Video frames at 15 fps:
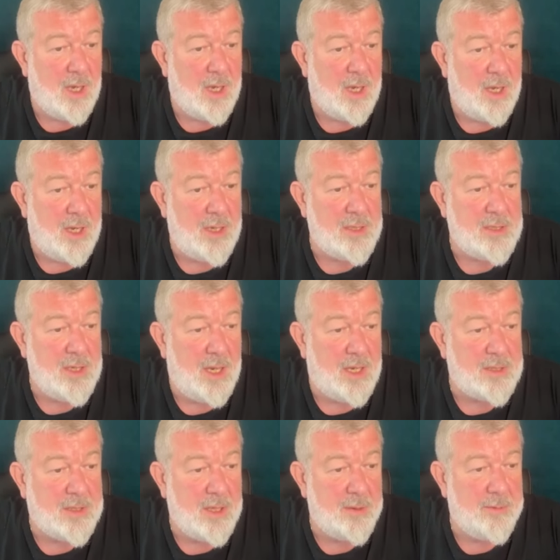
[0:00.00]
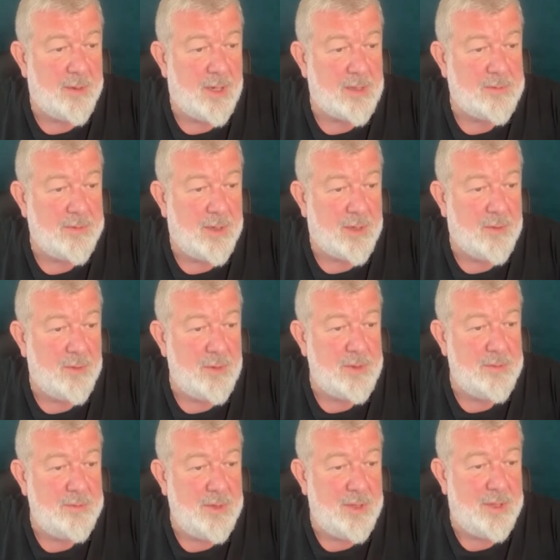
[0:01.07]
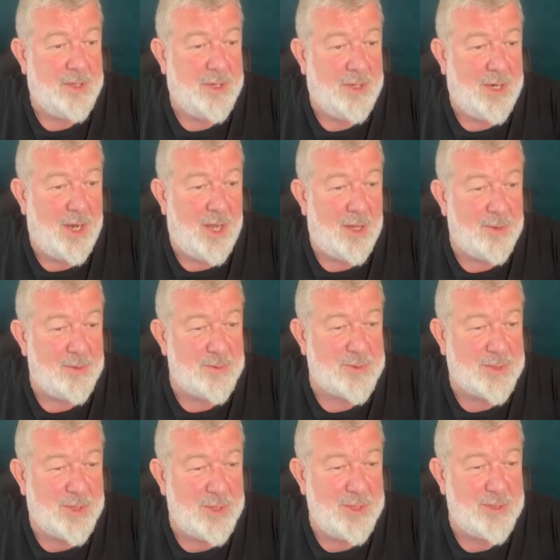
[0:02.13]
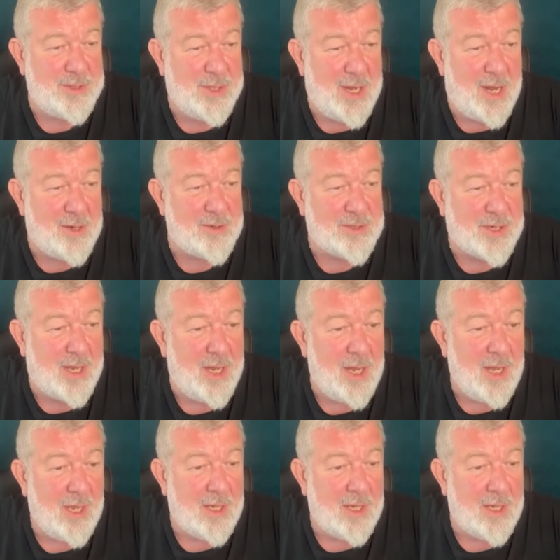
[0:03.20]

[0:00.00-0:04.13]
Рязанский проспект, Кузьминки, Калужская, Нижегородская,